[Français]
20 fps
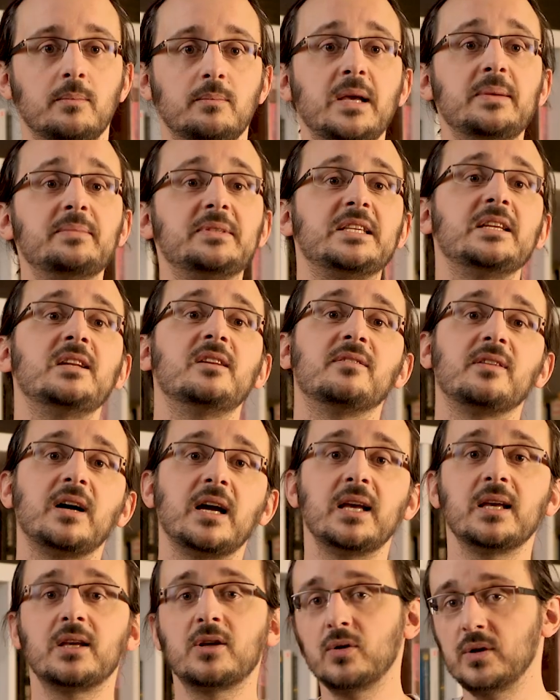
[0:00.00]
Même s'il est
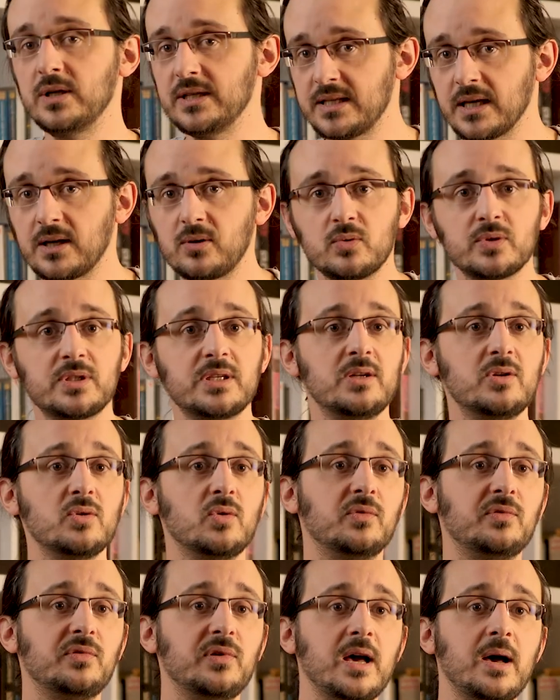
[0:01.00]
vrai que les
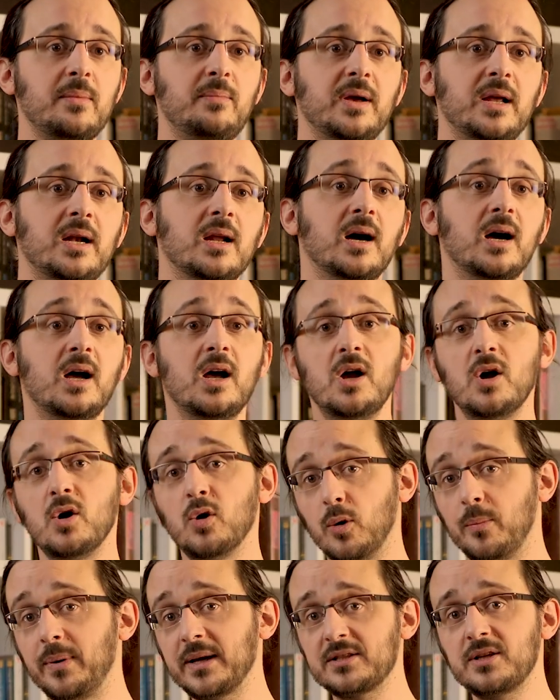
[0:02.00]
circoncellions ont fait appel
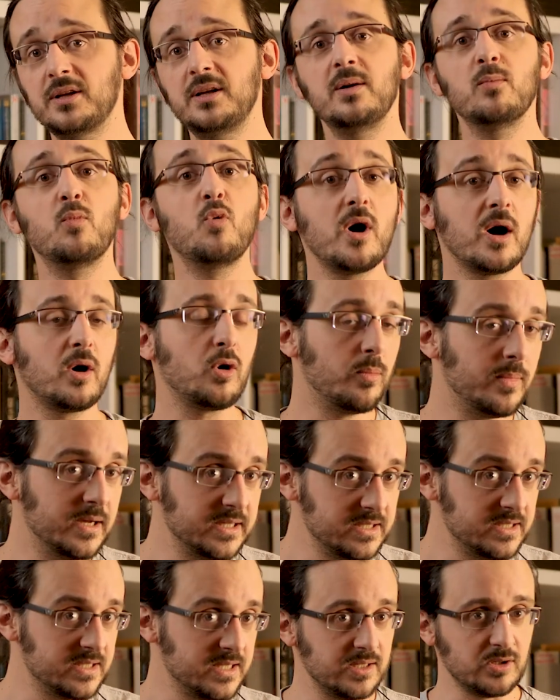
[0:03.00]
aux personnes les moins
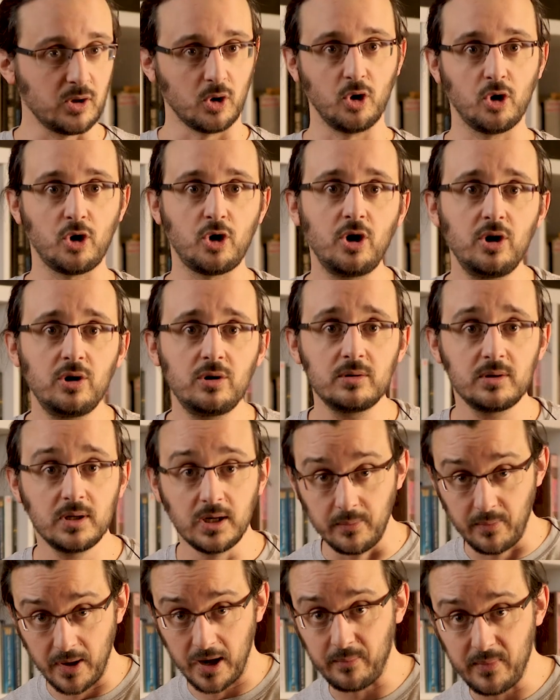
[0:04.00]
romanisées dans leur rang,
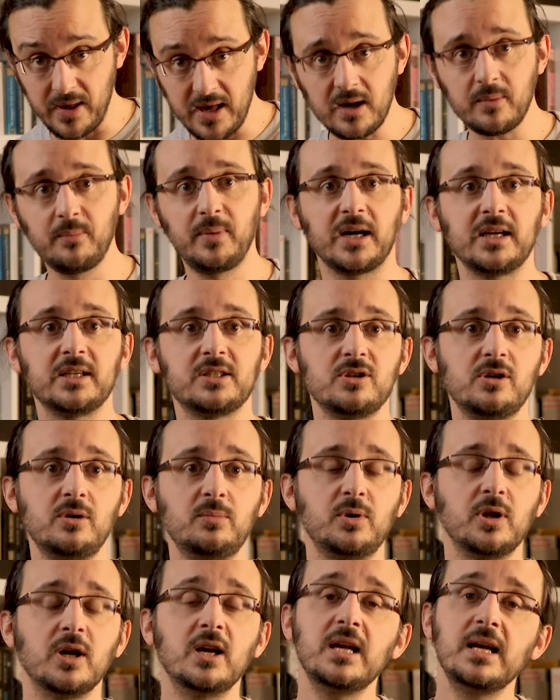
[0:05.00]
les berbères par
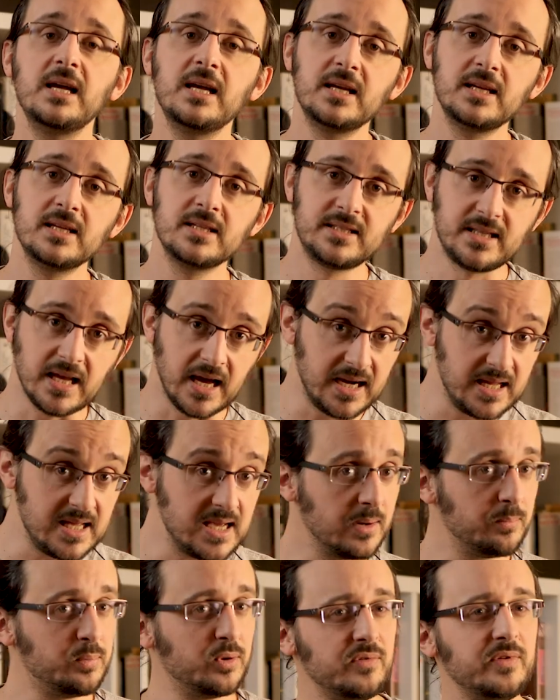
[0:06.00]
exemple, c'est aller
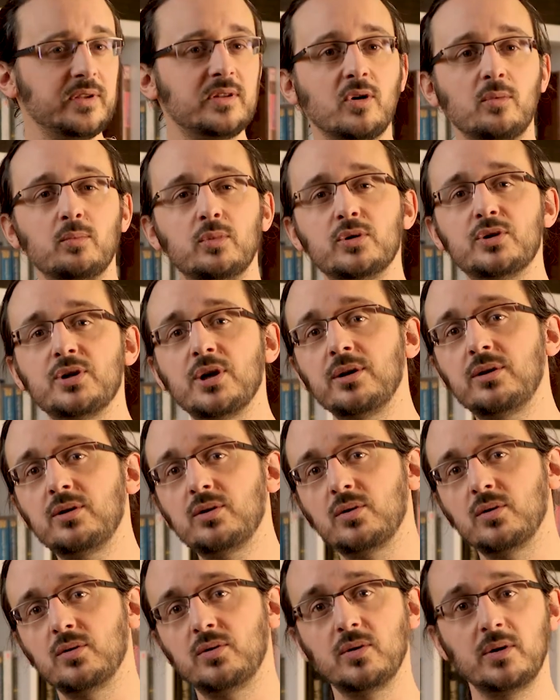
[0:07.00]
un peu vite en
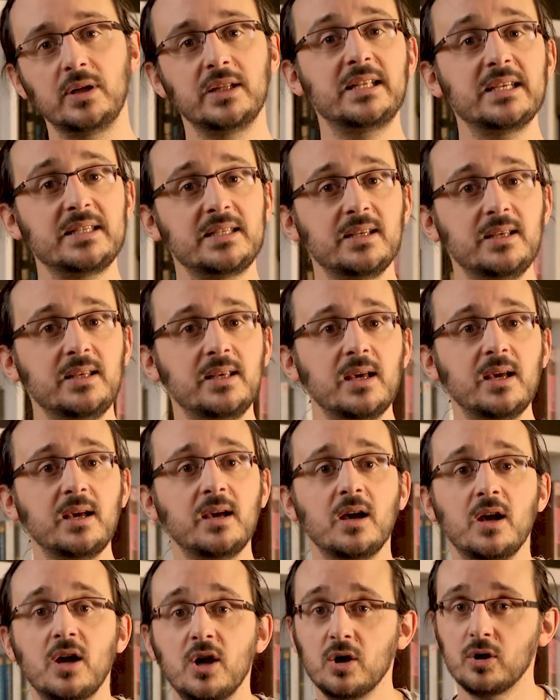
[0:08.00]
besogne que de les
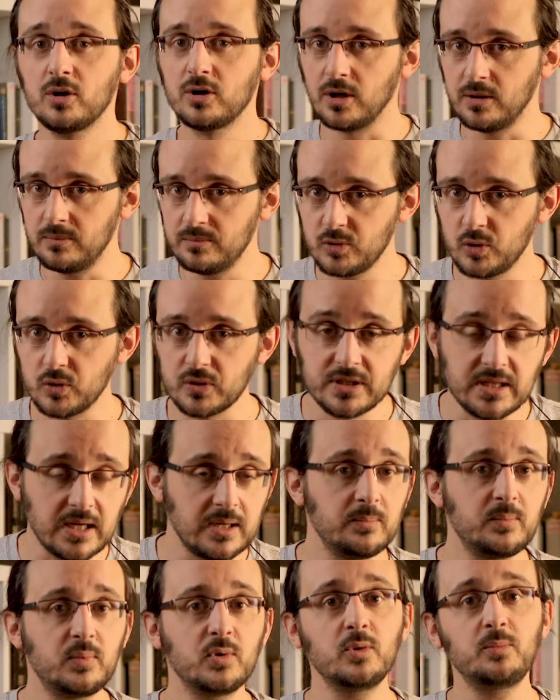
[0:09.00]
désigner comme de
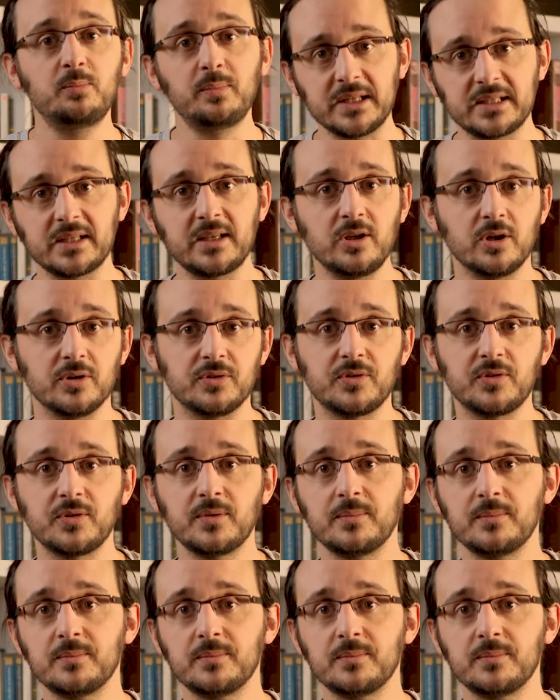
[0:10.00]
simples patriotes.